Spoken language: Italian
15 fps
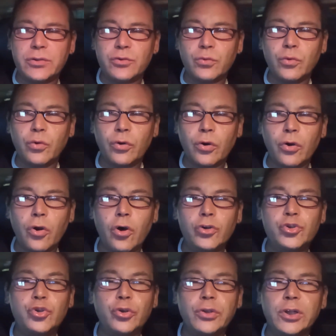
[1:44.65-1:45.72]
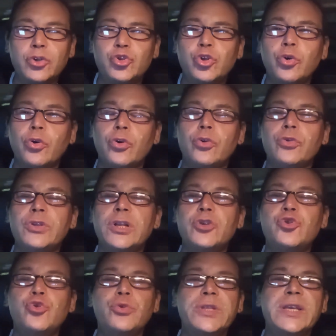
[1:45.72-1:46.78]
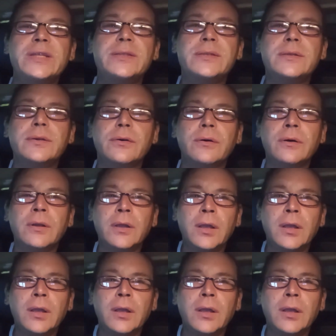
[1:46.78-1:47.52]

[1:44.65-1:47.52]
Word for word: sull'orologio del giorno del giudizio.